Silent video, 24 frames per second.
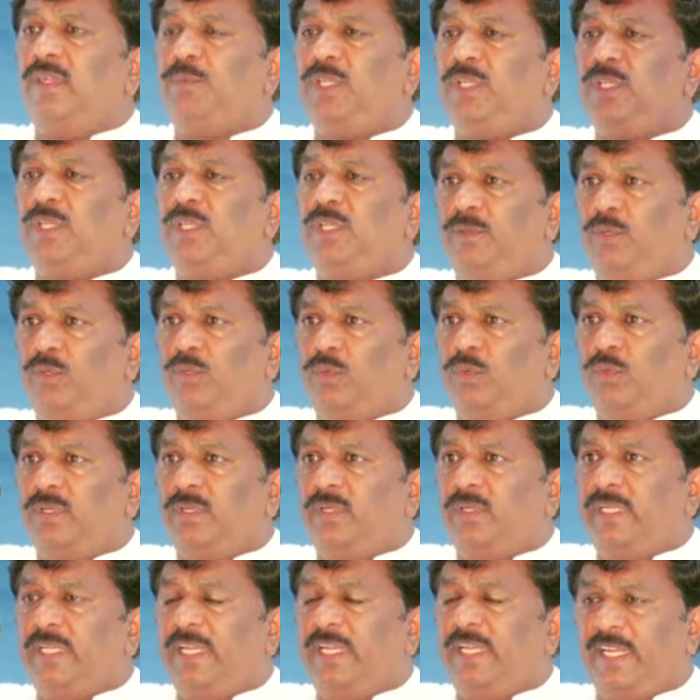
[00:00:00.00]
நமது
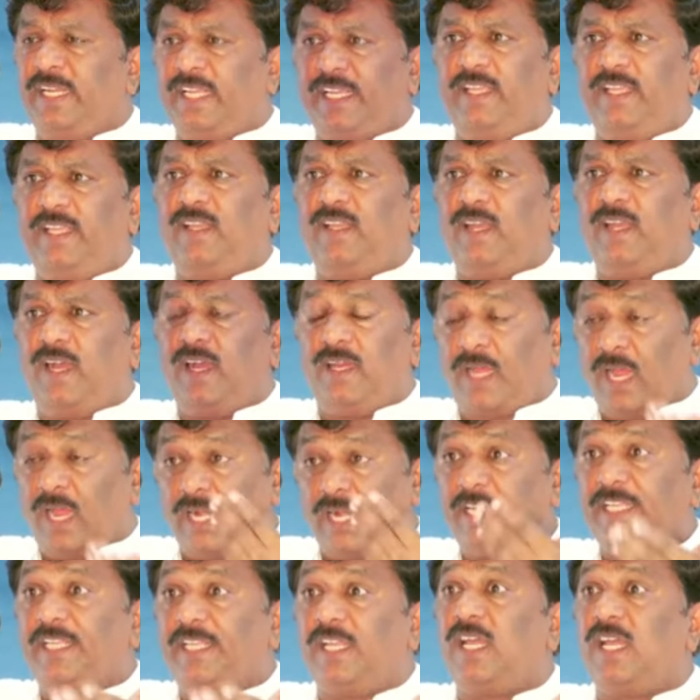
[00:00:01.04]
இணை
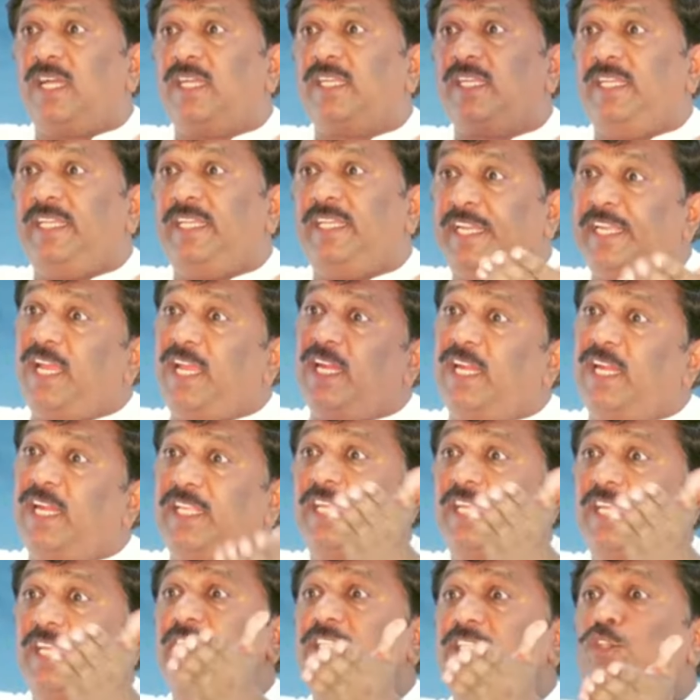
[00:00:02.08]
ஆணையராக இணை
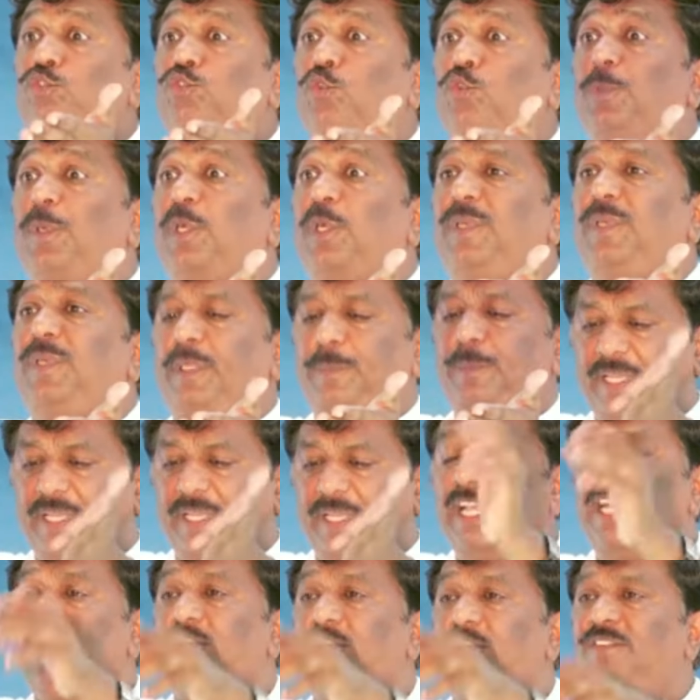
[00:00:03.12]
ஆணையராக இருந்த சுப்பிரமணியம்
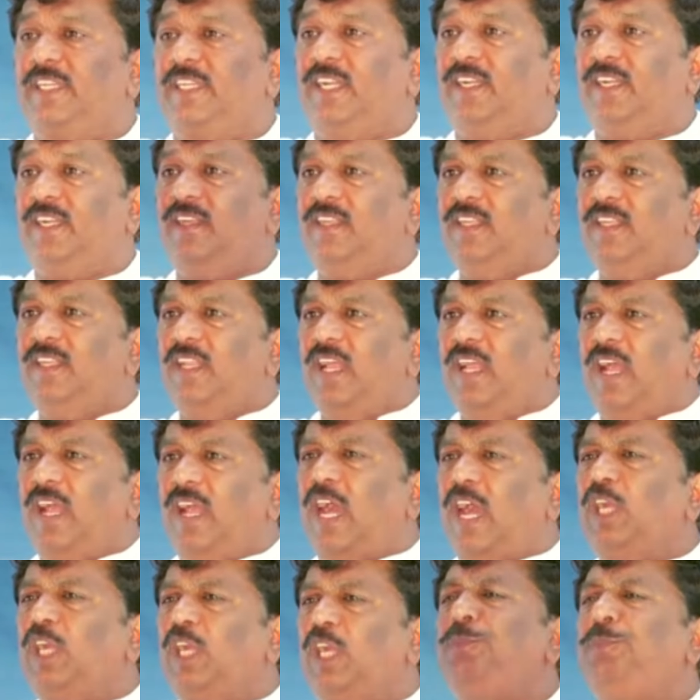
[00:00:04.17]
ஐயா அவர்கள்
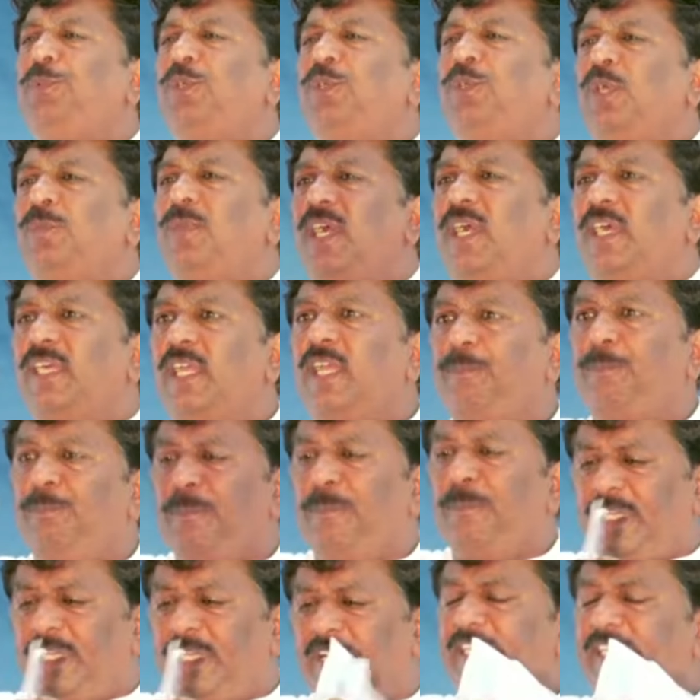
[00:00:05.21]
அற்புதமாக
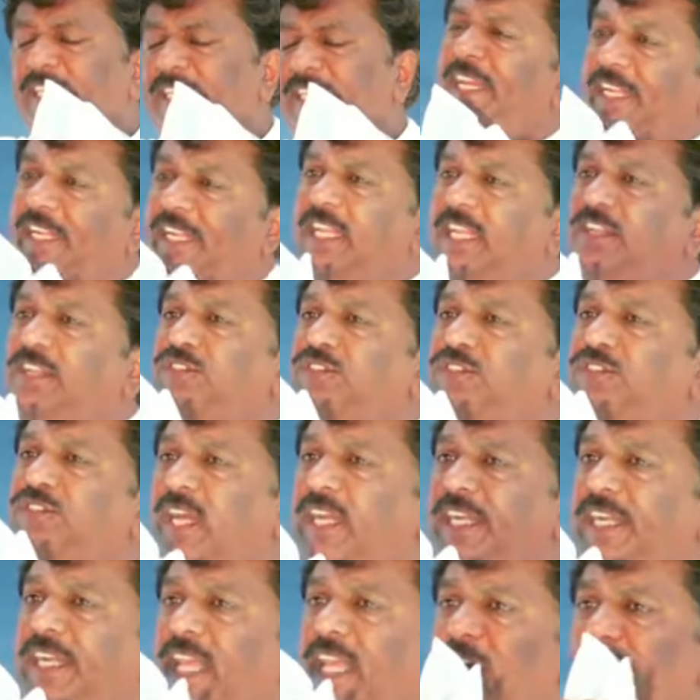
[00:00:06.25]
மிக நீண்ட
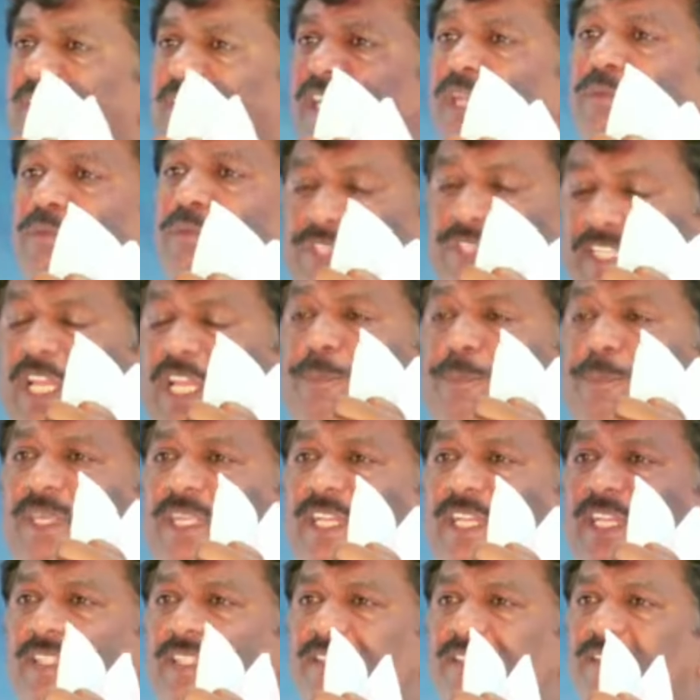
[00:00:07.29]
விசாரணை அவரிடம்
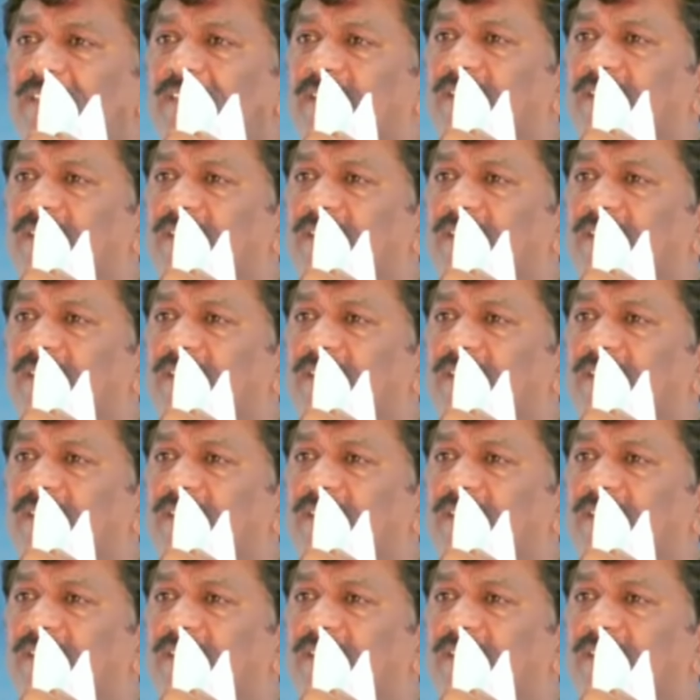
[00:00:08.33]
செய்யப்பட்டது